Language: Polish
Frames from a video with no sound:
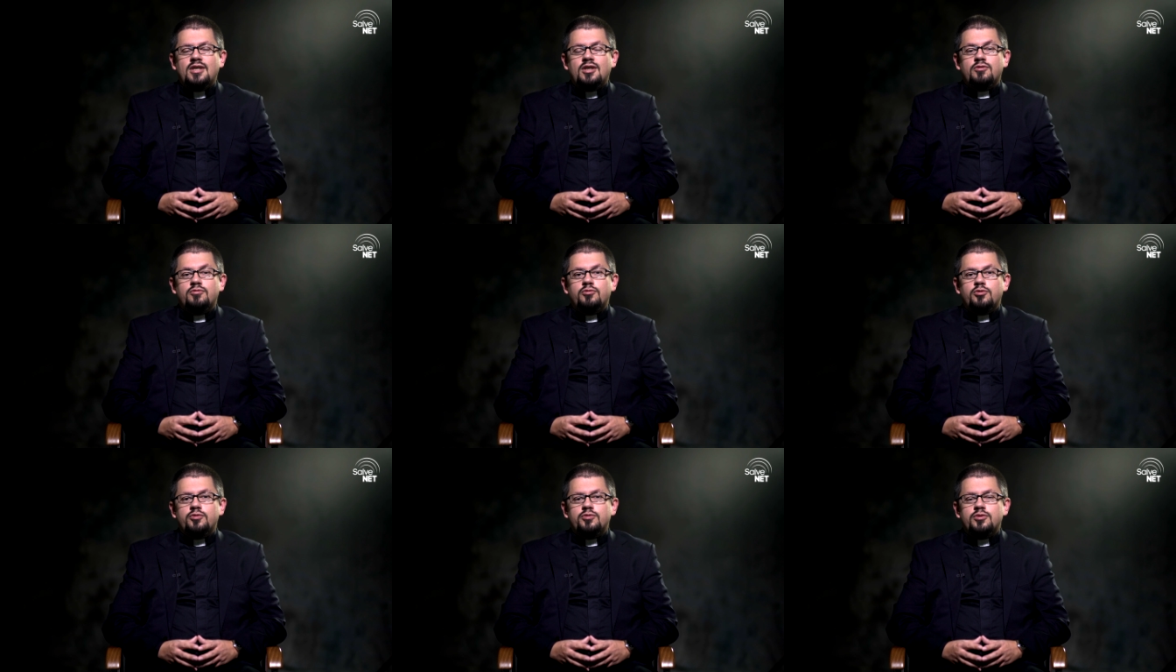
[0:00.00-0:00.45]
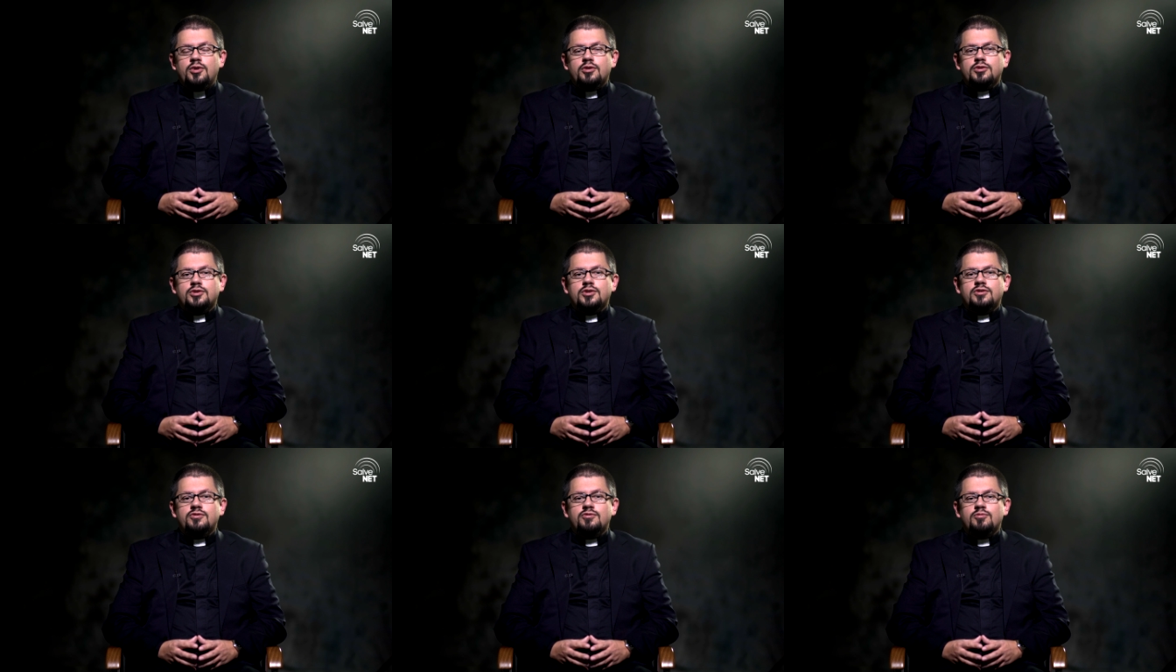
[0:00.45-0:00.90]
w
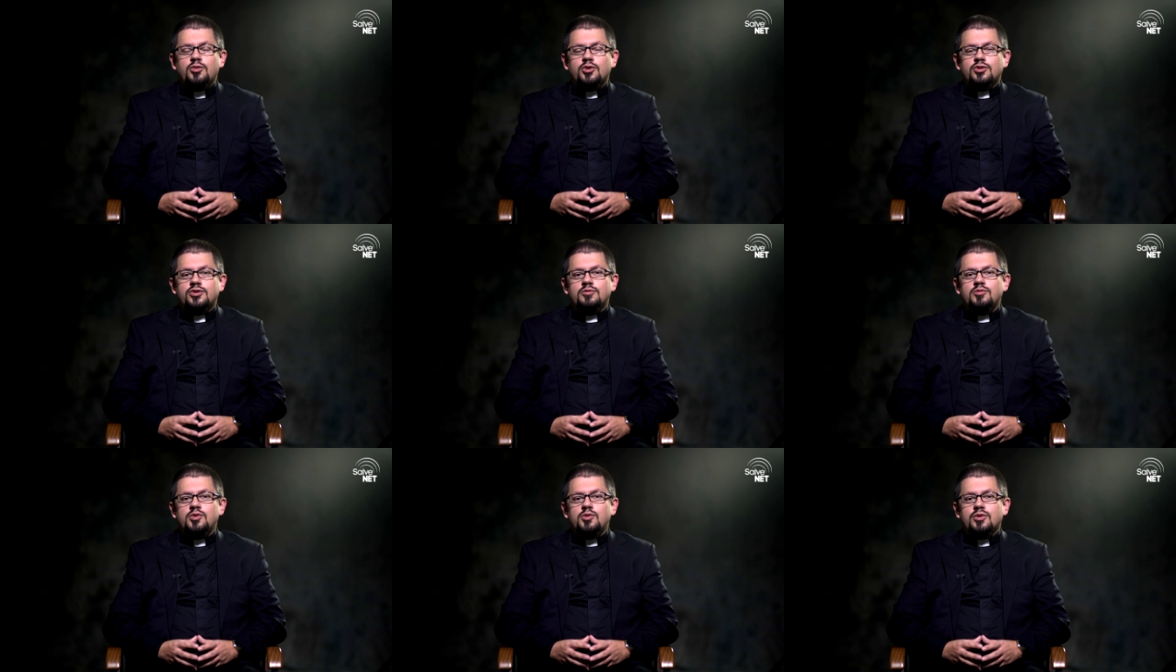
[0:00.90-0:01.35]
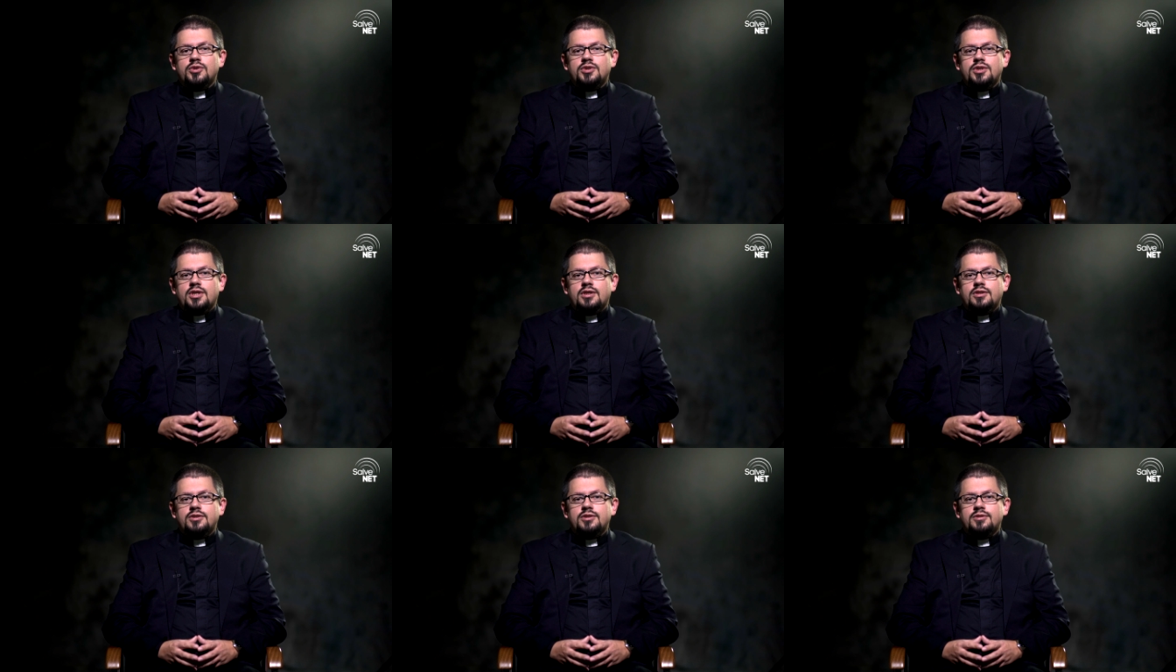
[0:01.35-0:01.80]
ufności, w Boże
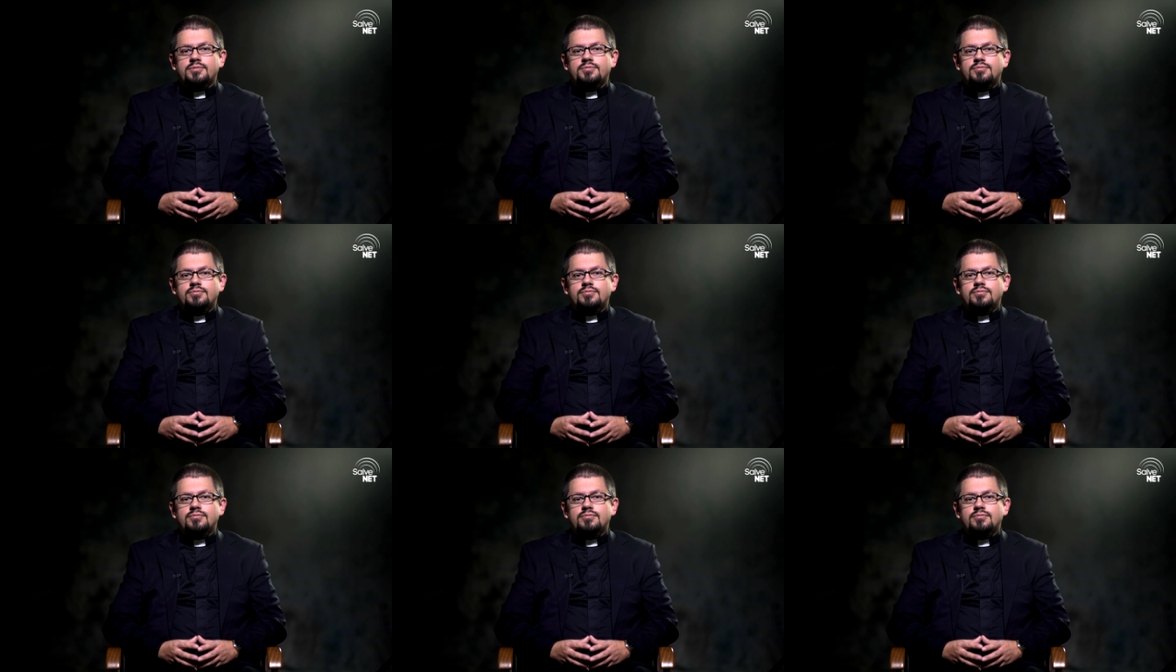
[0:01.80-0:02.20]
miłosierdzie.